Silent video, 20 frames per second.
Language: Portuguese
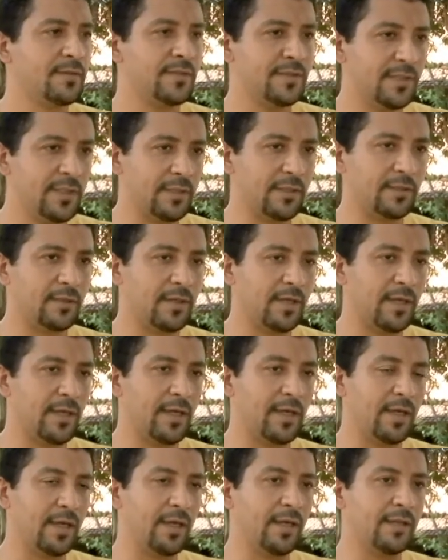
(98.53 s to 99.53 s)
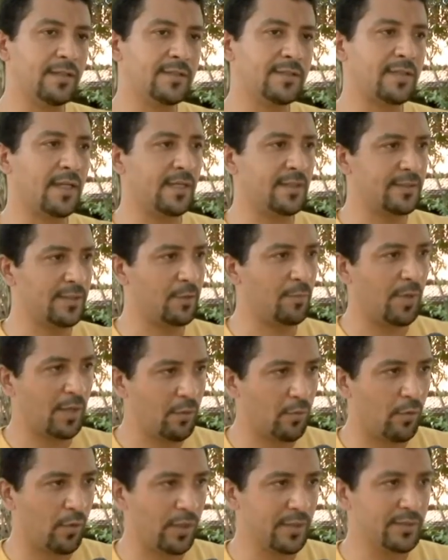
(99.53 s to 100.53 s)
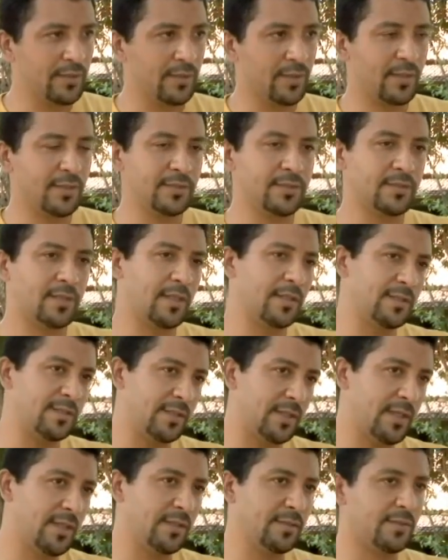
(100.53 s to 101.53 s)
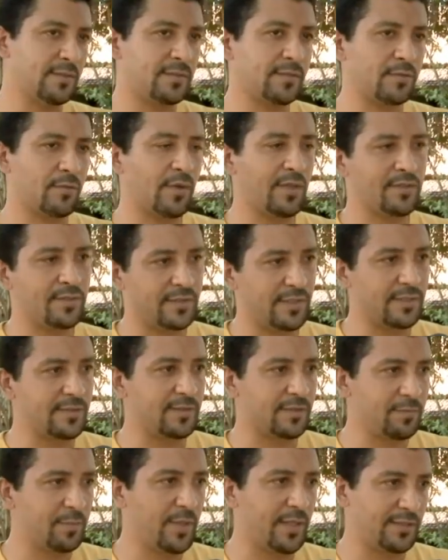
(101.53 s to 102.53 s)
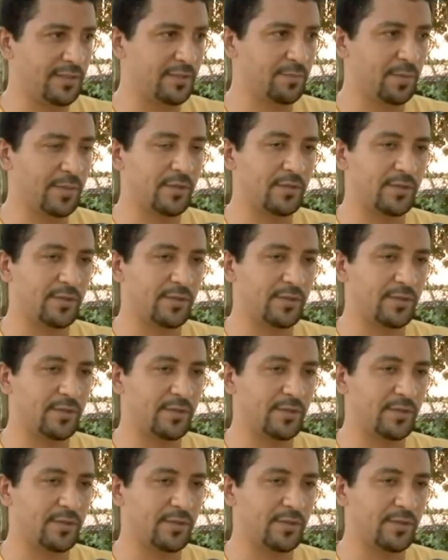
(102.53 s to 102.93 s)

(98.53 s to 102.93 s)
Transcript: Sim, é, eles trazem uma cota né, de 300, 400 peças para